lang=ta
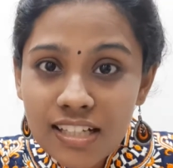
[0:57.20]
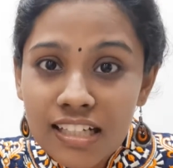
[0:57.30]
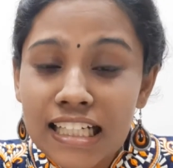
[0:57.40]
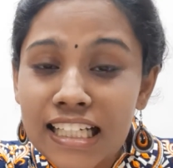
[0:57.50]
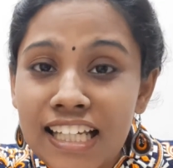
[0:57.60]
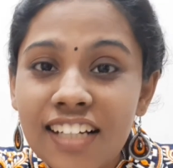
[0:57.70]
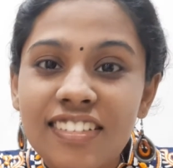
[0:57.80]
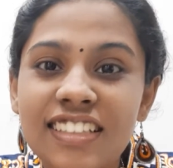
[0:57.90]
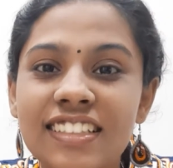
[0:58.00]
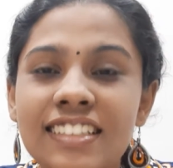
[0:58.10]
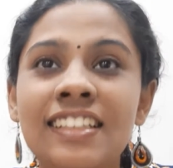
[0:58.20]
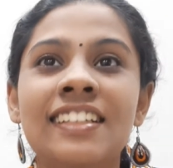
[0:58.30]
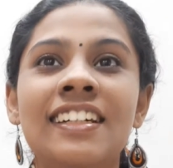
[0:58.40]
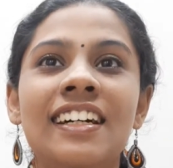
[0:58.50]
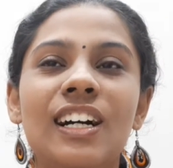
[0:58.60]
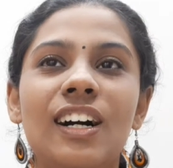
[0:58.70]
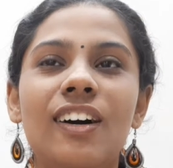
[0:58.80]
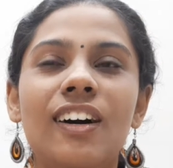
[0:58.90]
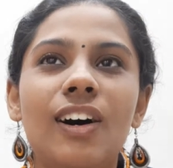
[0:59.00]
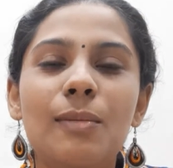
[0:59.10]
ஆனால் நீங்கள் வந்து
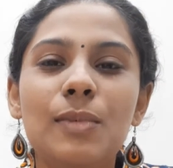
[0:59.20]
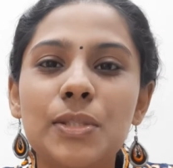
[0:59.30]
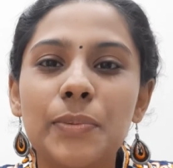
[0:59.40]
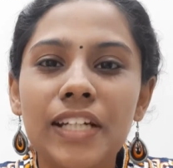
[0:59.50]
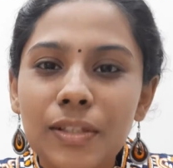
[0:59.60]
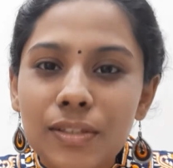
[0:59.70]
ஆல்மோஸ்ட் டுவெண்ட்டி டூ